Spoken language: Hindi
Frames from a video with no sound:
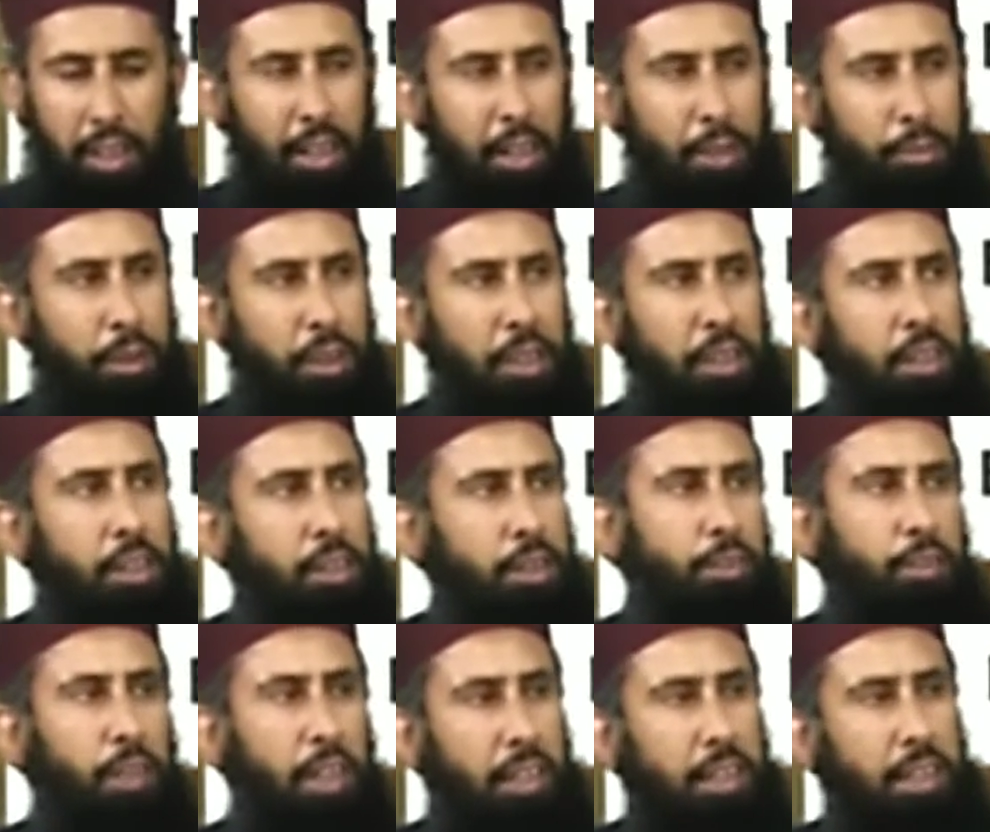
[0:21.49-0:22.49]
आपके
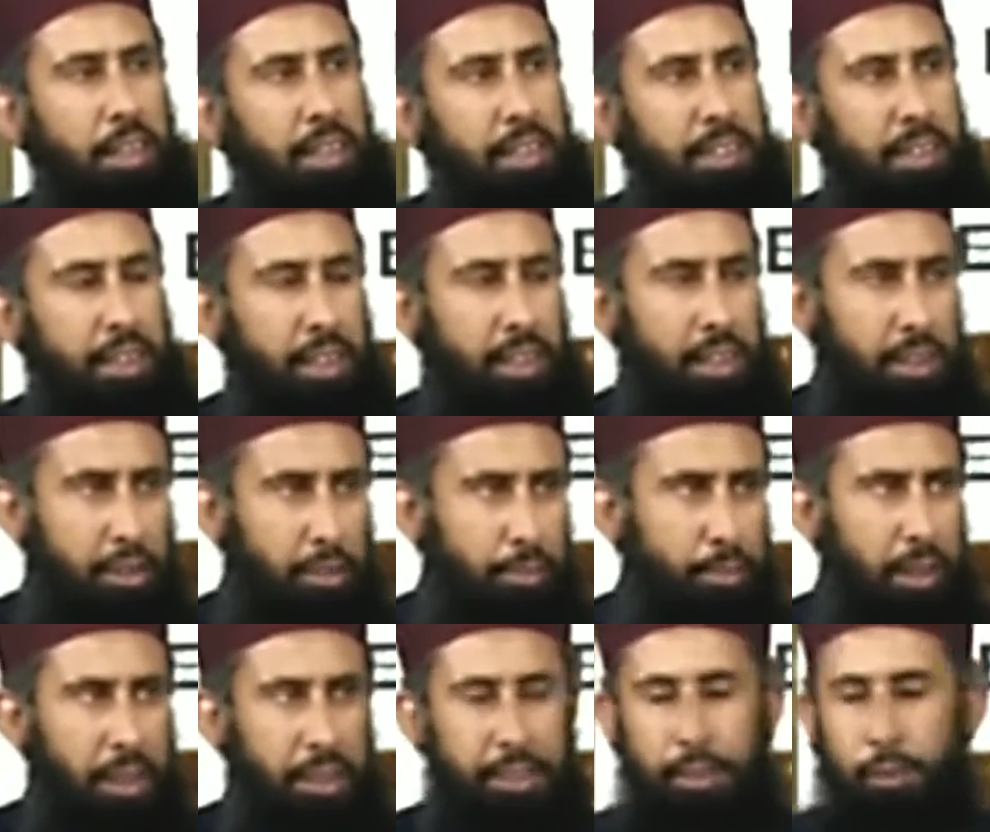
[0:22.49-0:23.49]
सवाल के हिस्से की तरफ
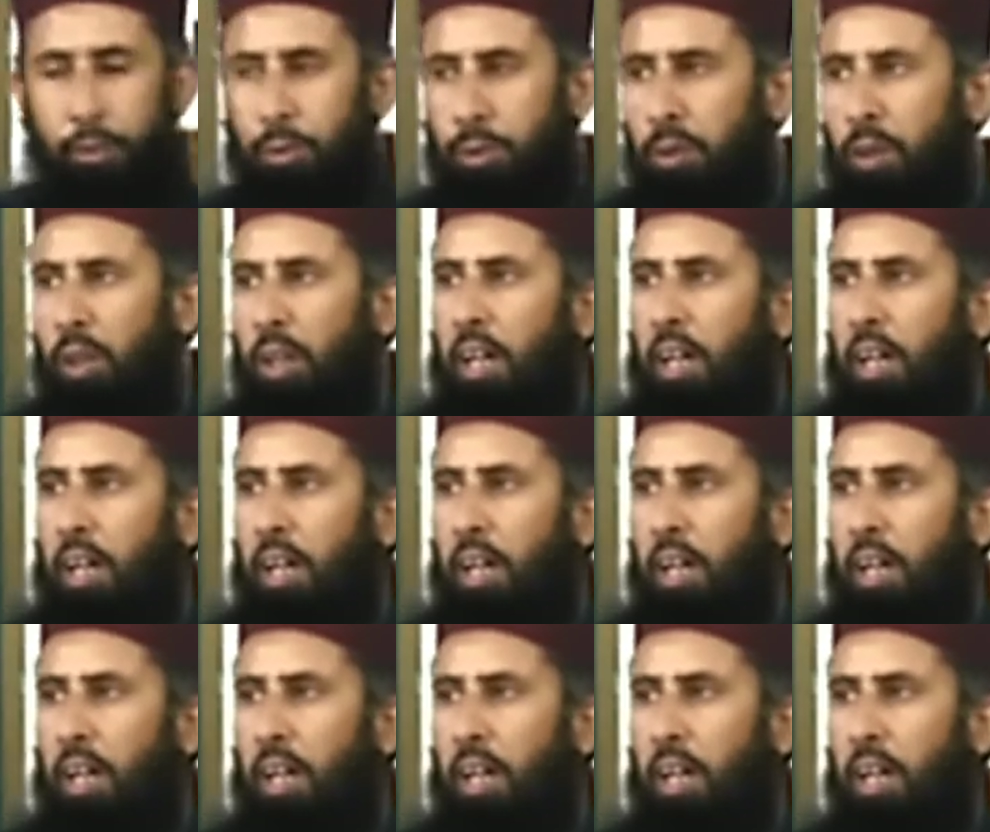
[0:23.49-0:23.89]
मैं आता हूँ